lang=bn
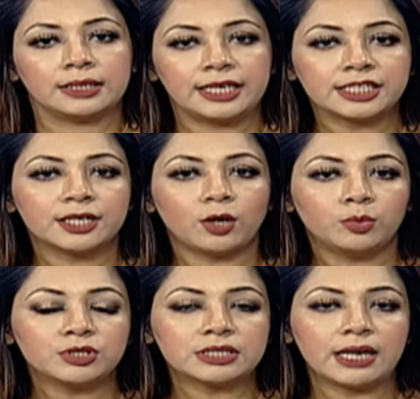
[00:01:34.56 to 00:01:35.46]
দেশের
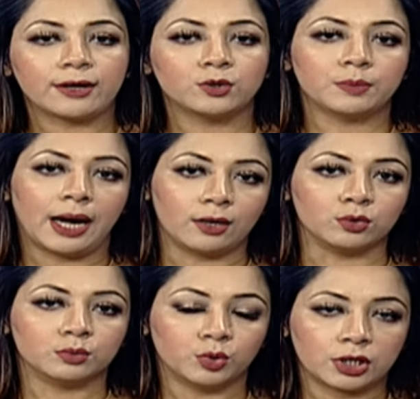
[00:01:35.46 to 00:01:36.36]
অবস্থা এখন
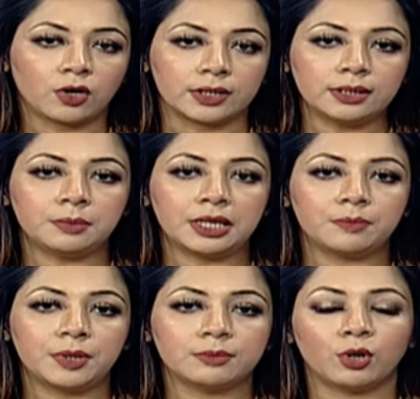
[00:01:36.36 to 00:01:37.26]
ভালো মনে করেন
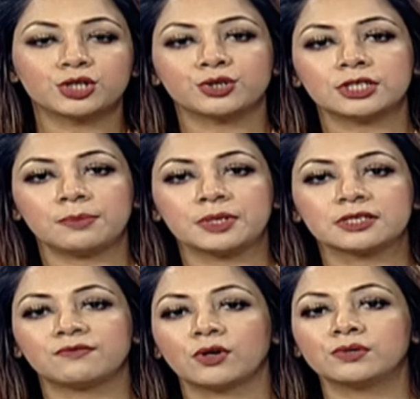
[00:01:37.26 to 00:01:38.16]
বিএনপির মহাসচিব
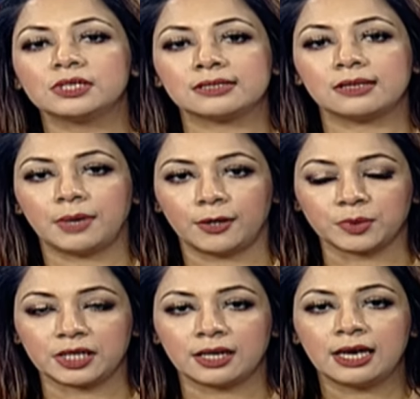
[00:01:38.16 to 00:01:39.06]
মির্জা ফখরুল ইসলাম
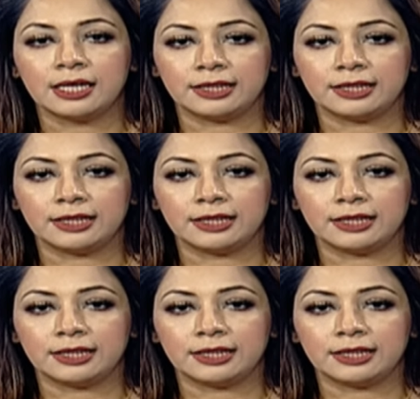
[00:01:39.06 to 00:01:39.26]
আলমগীর